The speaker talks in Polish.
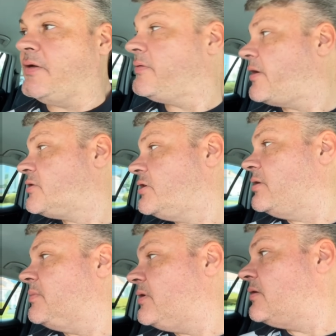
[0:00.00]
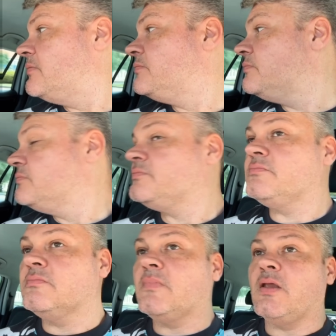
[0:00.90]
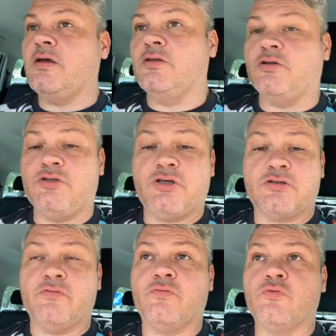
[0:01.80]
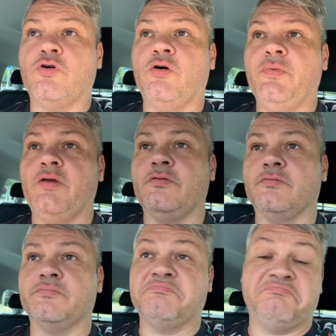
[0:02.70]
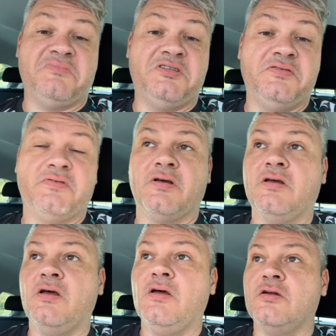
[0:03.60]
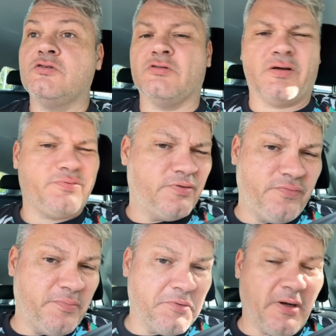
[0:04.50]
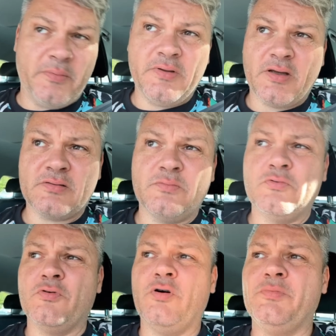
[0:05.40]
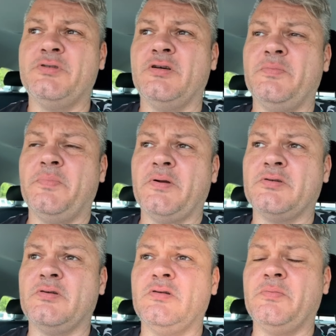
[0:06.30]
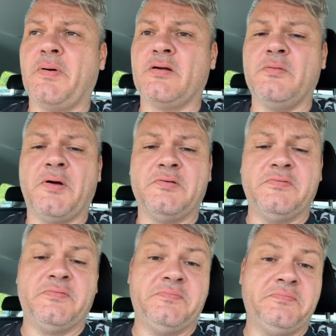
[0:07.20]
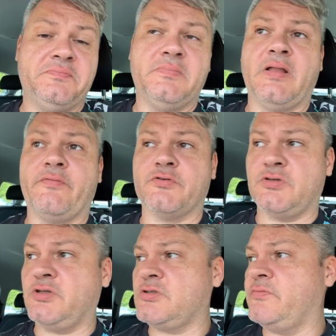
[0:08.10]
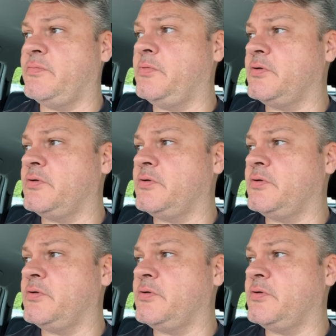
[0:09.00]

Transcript: Jak się nie mylę. No właśnie. I do dzisiaj są w uruchomieniu. No. Dziwne. Czy tak przed wyborami nie chcą uruchomić tych par parkomatów? Na wiosnę też są wybory.